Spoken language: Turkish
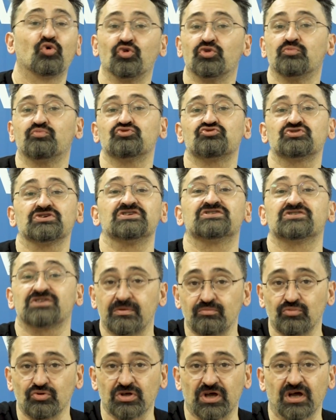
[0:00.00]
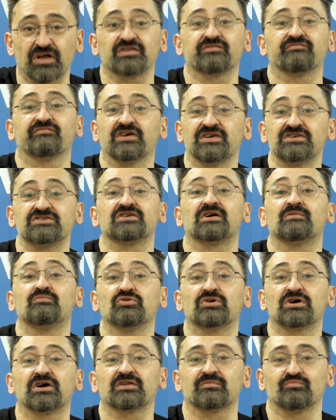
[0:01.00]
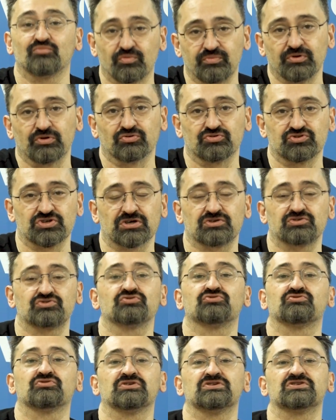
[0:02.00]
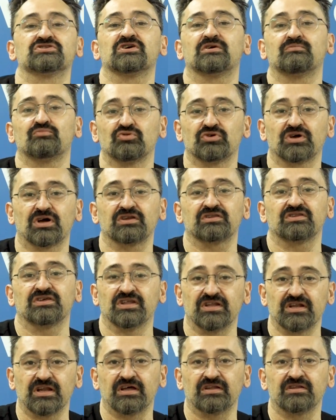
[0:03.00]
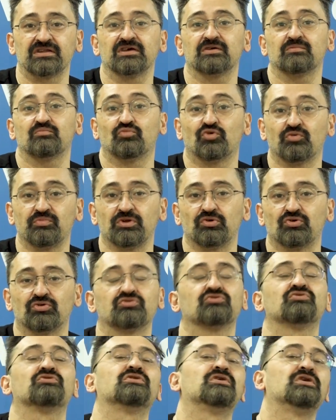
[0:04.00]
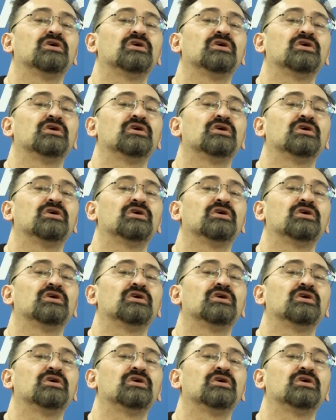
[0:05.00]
Konumuz İstanbul Kart ve İstanbul Kart mobil olacak. Çünkü İstanbul Kart yenilendi, mobil oldu.